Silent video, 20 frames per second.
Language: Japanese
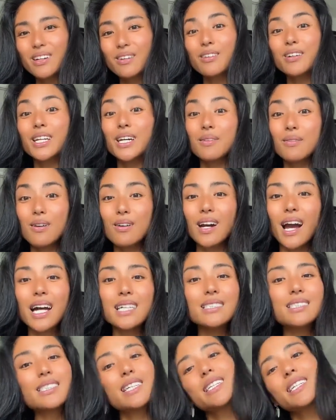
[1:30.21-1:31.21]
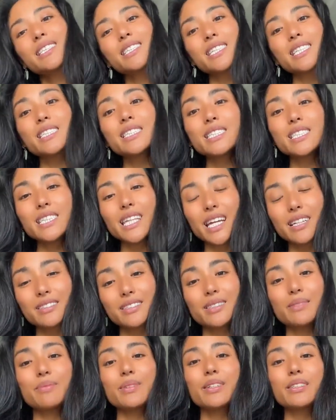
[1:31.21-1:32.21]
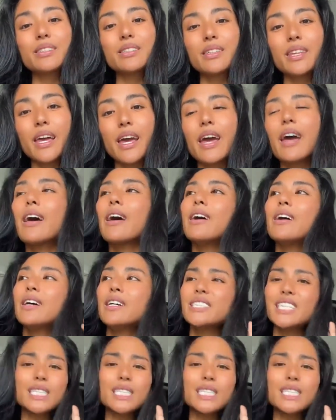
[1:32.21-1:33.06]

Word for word: これを完全に信じなくてもよくて、